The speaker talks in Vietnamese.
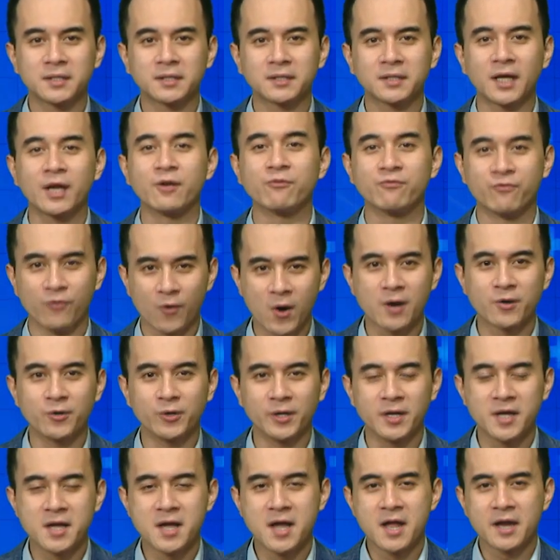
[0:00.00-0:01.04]
thành phố Hà
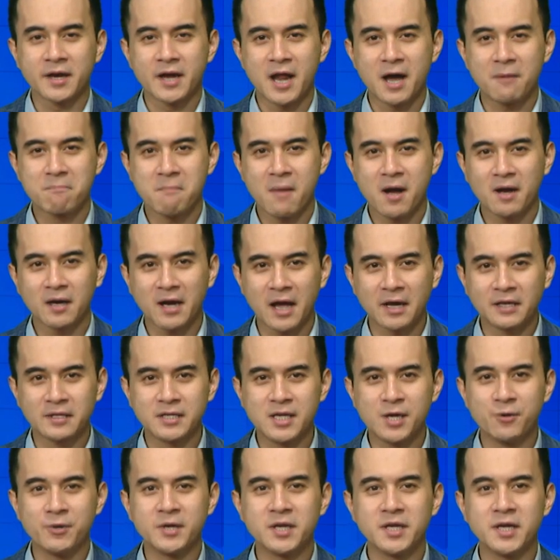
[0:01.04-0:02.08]
Nội đang mang lại
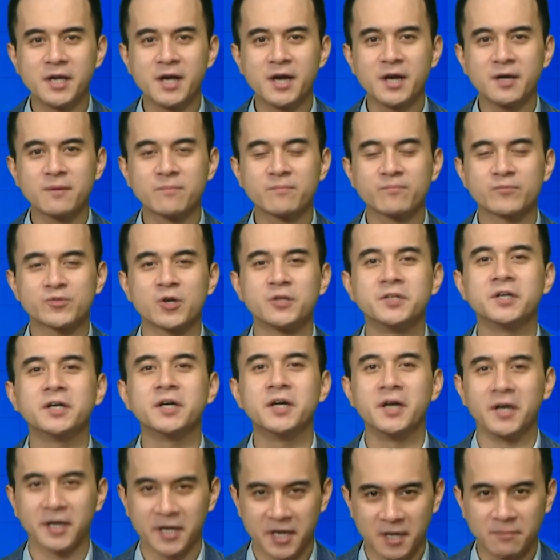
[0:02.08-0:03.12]
nhiều ý nghĩa cho những
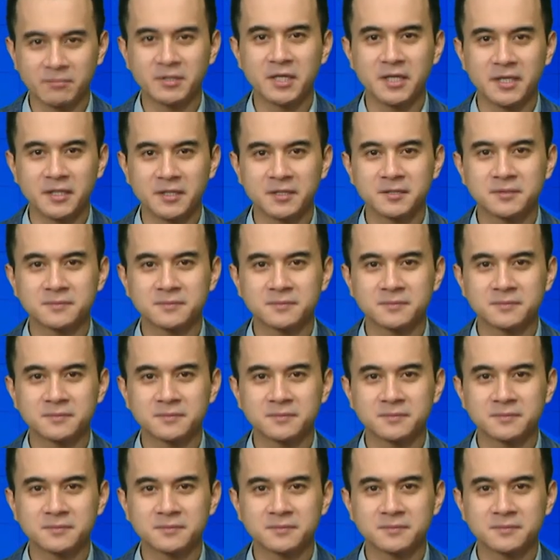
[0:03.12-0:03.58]
người khiếm thị